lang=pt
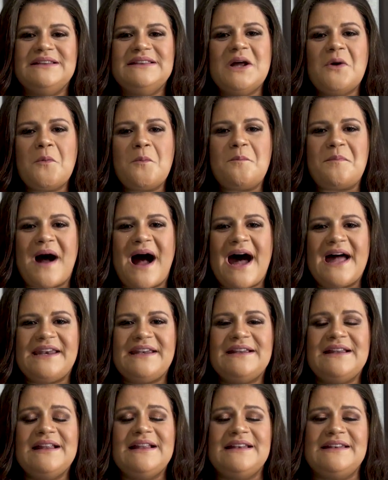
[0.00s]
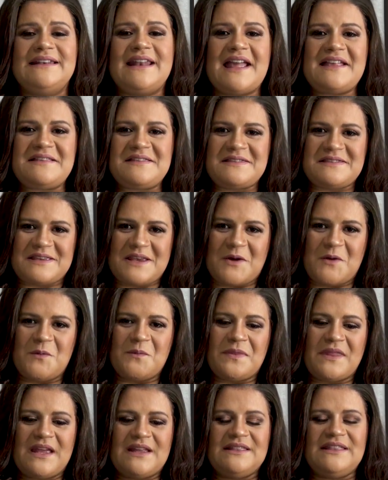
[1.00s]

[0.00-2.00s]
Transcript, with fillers: Não Pare, nasceu